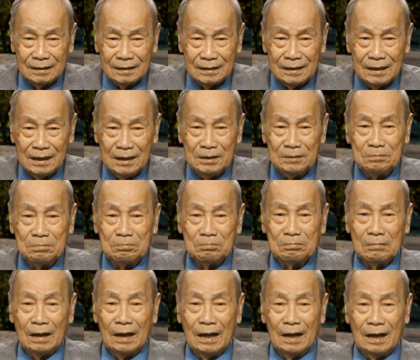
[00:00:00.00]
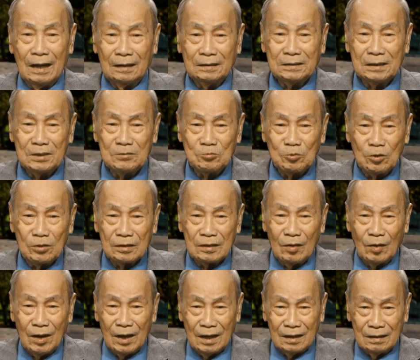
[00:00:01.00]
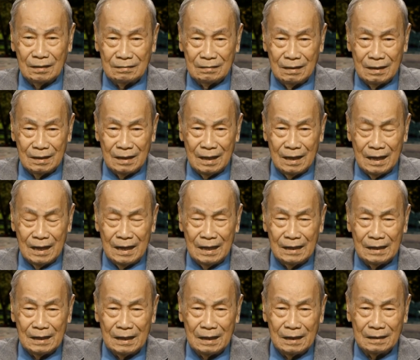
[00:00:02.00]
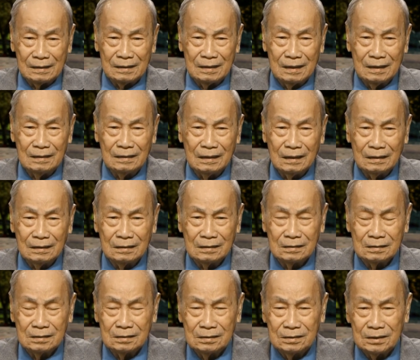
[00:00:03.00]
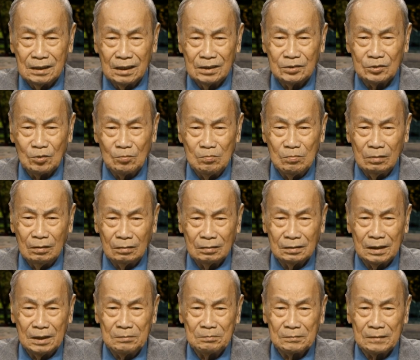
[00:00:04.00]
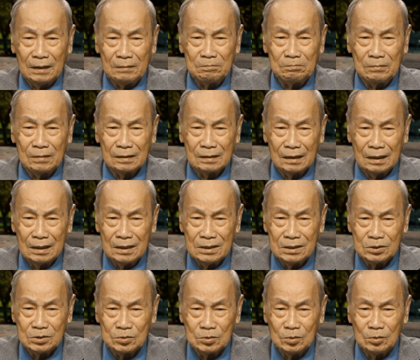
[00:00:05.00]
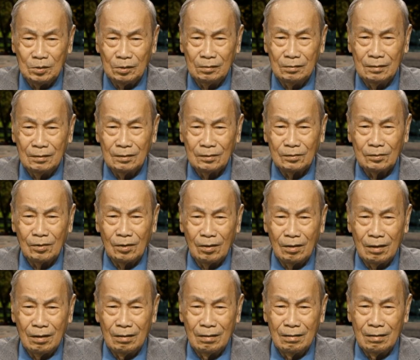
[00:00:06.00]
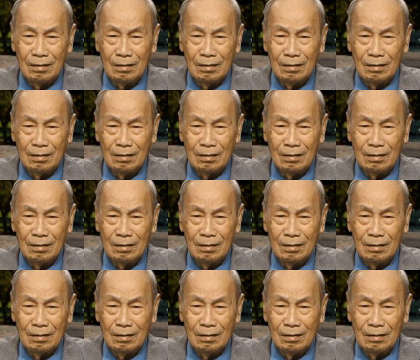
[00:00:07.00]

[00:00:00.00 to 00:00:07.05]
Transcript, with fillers: khi mà ở trên quân đoàn hay là những cái người dân chúng tìm cách mà gửi xuống cho